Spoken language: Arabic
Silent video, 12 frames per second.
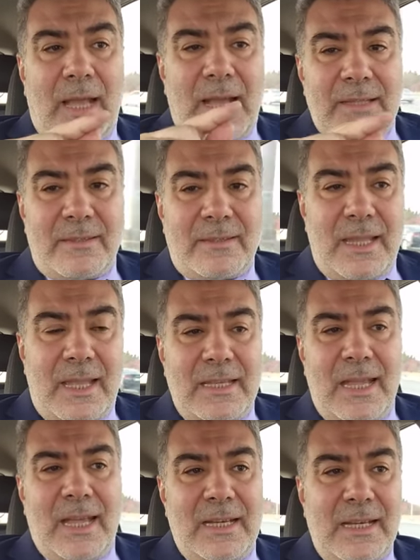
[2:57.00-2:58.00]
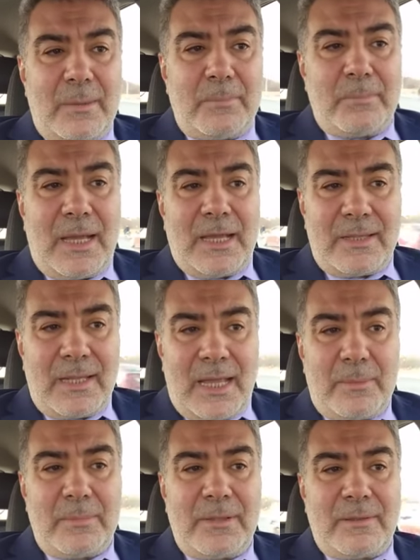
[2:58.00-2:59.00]
حتى يعلم هذا
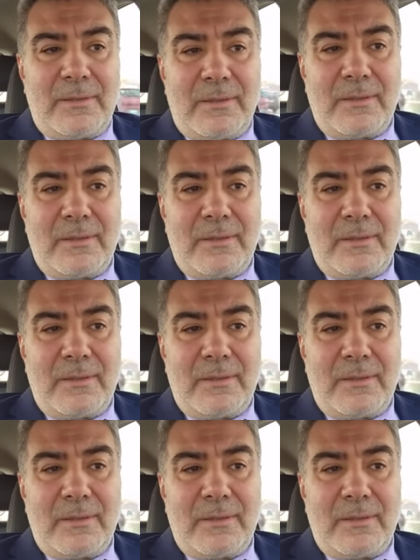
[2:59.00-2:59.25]
العبد